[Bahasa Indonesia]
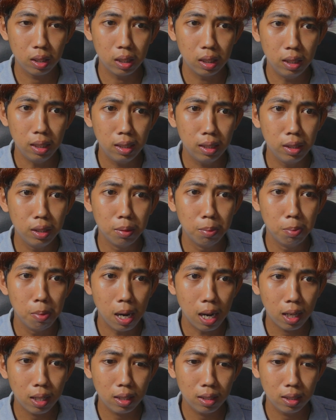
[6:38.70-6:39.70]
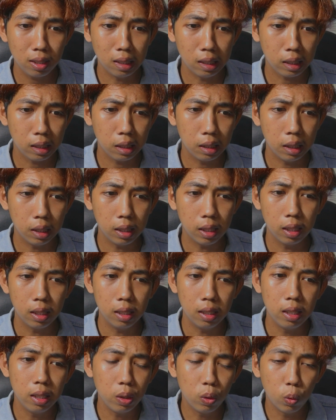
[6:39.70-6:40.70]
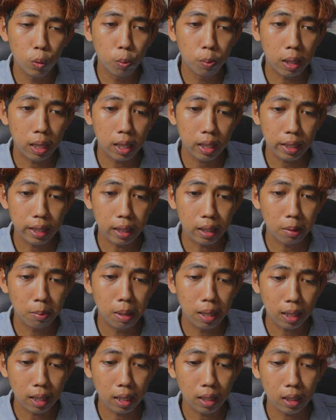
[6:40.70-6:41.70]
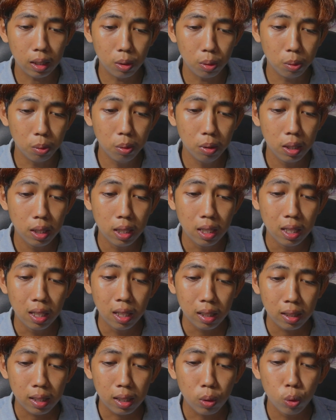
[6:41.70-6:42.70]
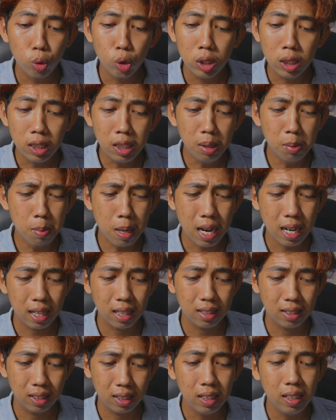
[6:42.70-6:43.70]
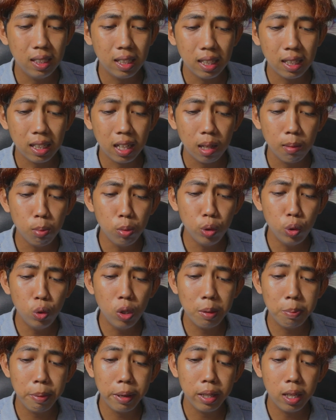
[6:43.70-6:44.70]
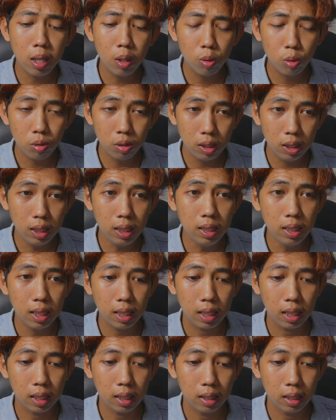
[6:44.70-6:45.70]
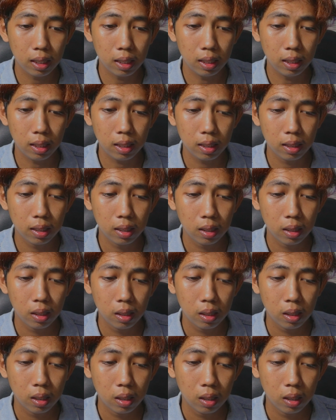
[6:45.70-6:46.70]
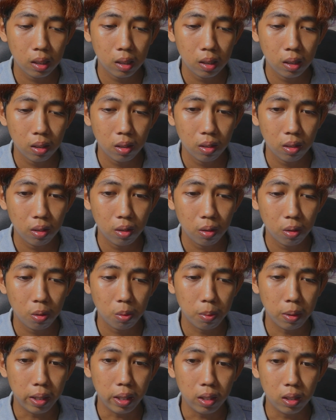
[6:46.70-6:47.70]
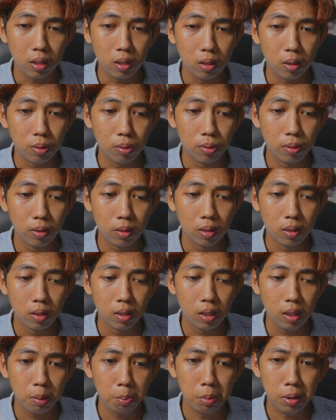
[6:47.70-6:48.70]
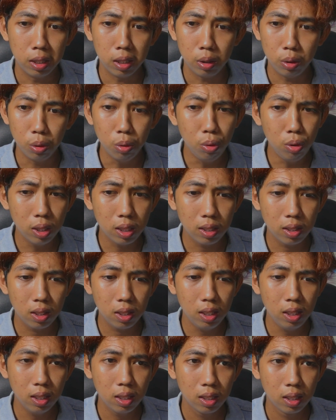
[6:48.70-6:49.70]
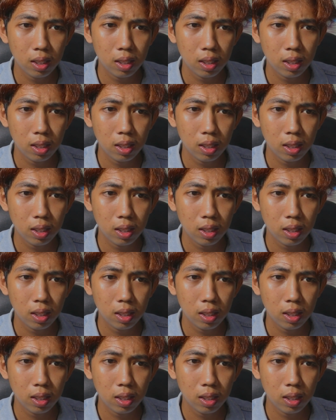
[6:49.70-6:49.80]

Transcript: jadi kejebak sini kini ya di rumah yang kebakar itu. Kekunci gimana sih? Kan kamu juga pegang kuncinya kata Nick. Oh my love, bener juga sih.